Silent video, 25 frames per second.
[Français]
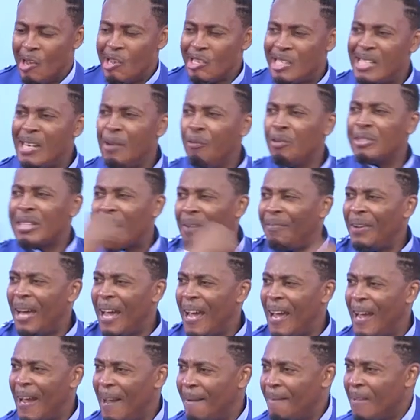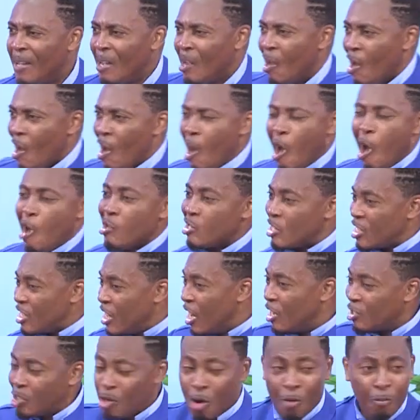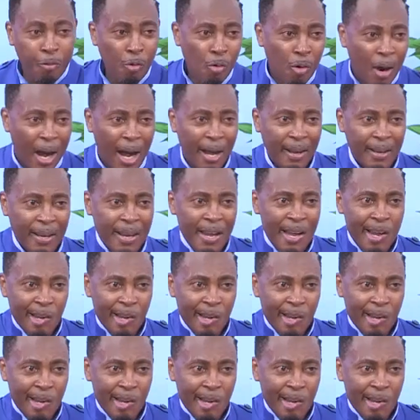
Si vous avez euh, un chien chez vous, hein,